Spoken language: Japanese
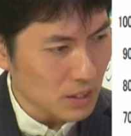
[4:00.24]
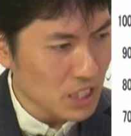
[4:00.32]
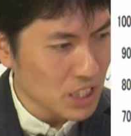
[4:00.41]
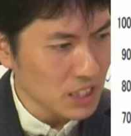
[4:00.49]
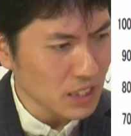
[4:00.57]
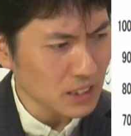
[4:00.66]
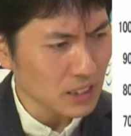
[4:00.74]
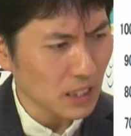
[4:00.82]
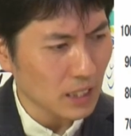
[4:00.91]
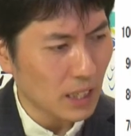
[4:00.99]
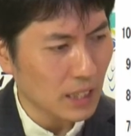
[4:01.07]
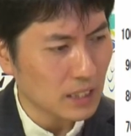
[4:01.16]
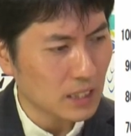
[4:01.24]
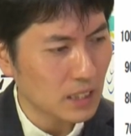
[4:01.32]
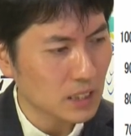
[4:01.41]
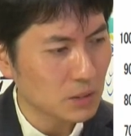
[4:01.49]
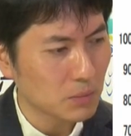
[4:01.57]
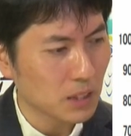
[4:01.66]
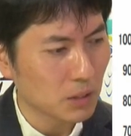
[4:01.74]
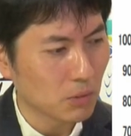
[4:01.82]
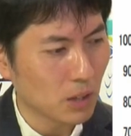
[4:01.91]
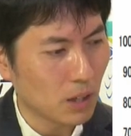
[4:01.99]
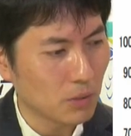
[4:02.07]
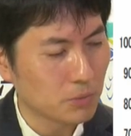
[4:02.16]
7月から8月まで
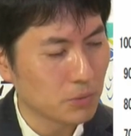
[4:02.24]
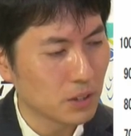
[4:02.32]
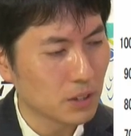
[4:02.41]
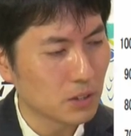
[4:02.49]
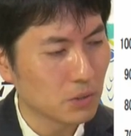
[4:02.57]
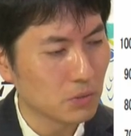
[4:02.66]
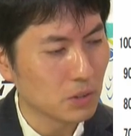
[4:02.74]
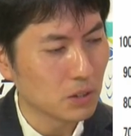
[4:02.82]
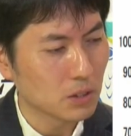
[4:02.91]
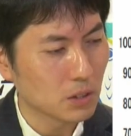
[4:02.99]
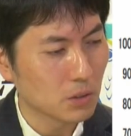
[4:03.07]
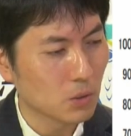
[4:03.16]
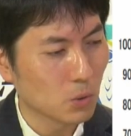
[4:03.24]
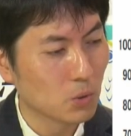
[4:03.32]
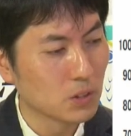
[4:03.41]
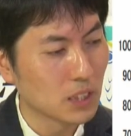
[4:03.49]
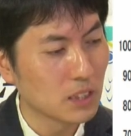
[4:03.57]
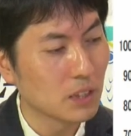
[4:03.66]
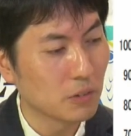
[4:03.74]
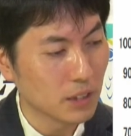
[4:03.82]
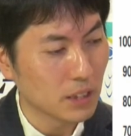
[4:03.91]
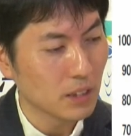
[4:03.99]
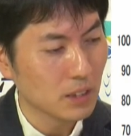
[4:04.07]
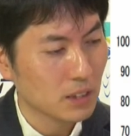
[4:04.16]
は増えてるんですけど、この前年は
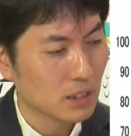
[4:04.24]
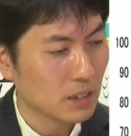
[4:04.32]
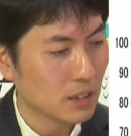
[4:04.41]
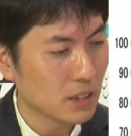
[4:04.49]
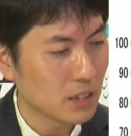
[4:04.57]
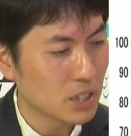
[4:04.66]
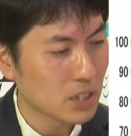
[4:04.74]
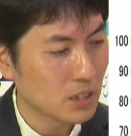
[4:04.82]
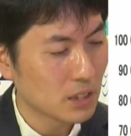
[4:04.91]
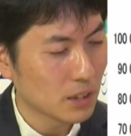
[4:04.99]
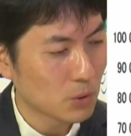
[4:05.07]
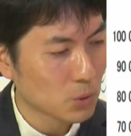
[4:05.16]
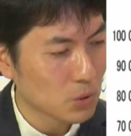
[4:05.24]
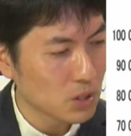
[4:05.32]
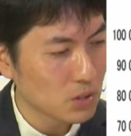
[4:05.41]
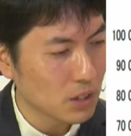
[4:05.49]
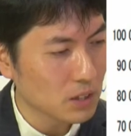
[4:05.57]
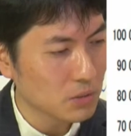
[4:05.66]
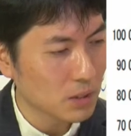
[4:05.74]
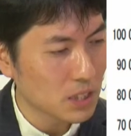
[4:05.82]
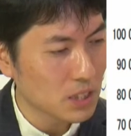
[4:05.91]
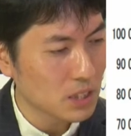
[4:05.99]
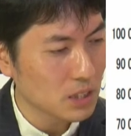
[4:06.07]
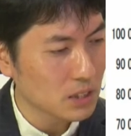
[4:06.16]
ね、えー、今年のやつは
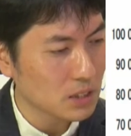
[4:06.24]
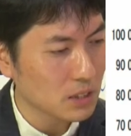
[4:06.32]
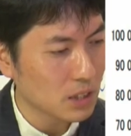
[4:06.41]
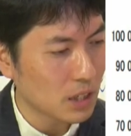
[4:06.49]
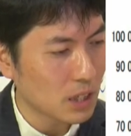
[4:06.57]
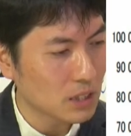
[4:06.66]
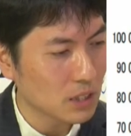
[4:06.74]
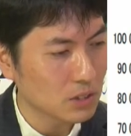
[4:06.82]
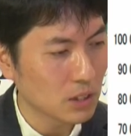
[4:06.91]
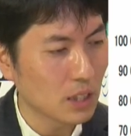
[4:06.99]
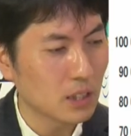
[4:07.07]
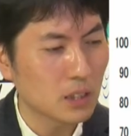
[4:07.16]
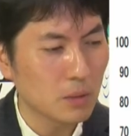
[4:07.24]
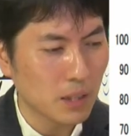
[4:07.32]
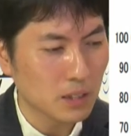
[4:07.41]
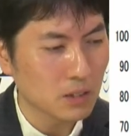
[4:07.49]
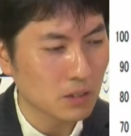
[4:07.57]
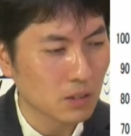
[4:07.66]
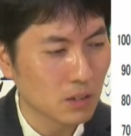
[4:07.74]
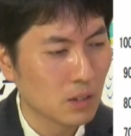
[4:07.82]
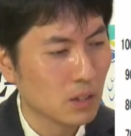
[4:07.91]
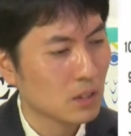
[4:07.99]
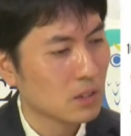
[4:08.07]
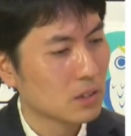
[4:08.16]
7月から8月減ってます。
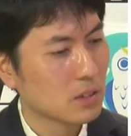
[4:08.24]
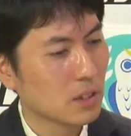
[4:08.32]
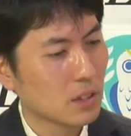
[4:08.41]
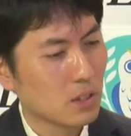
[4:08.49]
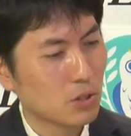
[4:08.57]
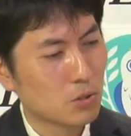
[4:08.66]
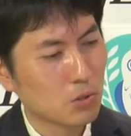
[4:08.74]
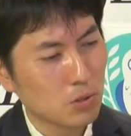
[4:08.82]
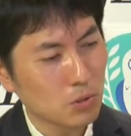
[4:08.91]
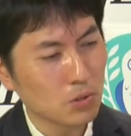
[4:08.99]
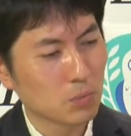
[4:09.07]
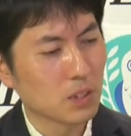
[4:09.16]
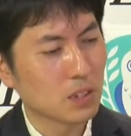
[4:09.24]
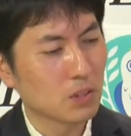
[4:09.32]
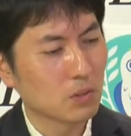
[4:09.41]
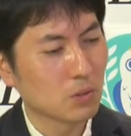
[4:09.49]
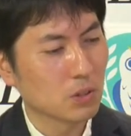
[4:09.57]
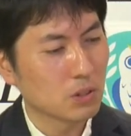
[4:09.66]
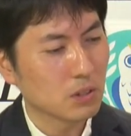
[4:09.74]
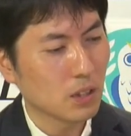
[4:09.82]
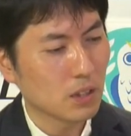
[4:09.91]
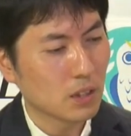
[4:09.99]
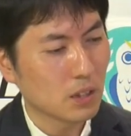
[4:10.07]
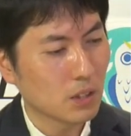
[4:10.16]
で、出生数見てるとですね、
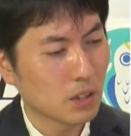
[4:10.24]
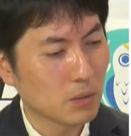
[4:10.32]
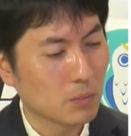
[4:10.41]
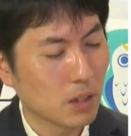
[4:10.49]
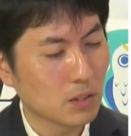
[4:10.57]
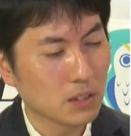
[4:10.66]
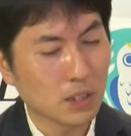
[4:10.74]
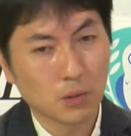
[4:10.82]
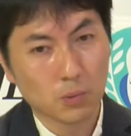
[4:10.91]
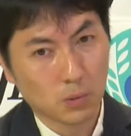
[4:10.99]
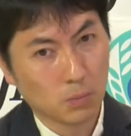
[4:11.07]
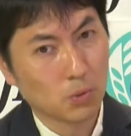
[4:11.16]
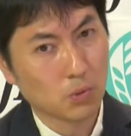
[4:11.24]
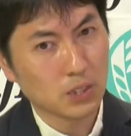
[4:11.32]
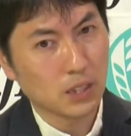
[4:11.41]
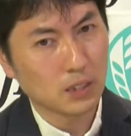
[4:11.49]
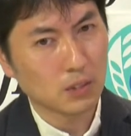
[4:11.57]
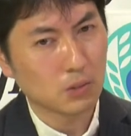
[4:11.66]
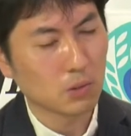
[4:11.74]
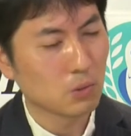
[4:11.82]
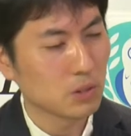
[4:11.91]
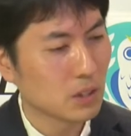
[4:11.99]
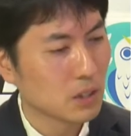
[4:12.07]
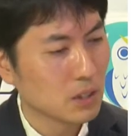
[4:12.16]
えー、まあ先ほど申し上げたよ
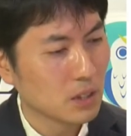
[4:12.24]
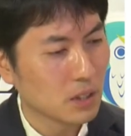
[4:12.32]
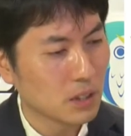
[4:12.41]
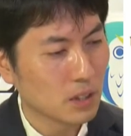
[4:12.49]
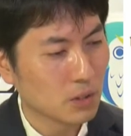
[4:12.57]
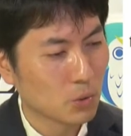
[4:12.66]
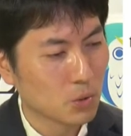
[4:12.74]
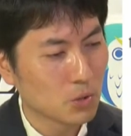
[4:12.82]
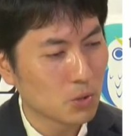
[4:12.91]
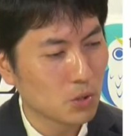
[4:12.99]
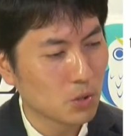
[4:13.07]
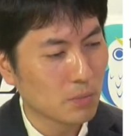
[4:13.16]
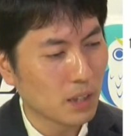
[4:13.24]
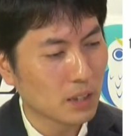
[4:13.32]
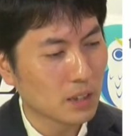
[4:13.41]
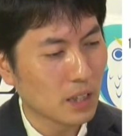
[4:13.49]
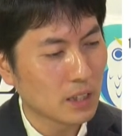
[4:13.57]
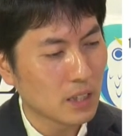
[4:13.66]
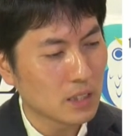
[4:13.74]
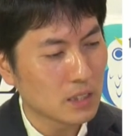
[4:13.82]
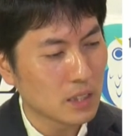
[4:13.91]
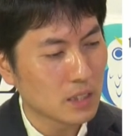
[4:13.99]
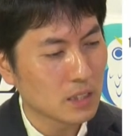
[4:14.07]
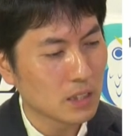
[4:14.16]
うに、えー、59万
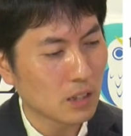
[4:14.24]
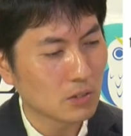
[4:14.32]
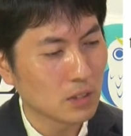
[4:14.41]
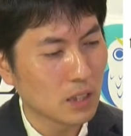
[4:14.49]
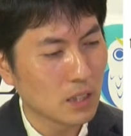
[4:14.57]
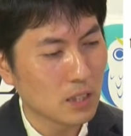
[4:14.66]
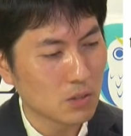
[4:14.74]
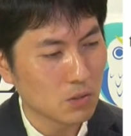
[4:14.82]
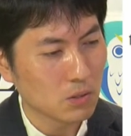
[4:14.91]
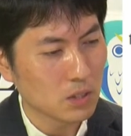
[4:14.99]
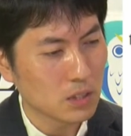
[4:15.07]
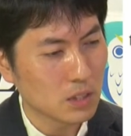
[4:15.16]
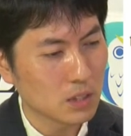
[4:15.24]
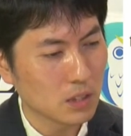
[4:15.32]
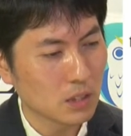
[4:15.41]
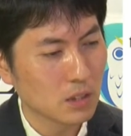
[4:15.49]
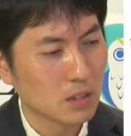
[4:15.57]
7171人。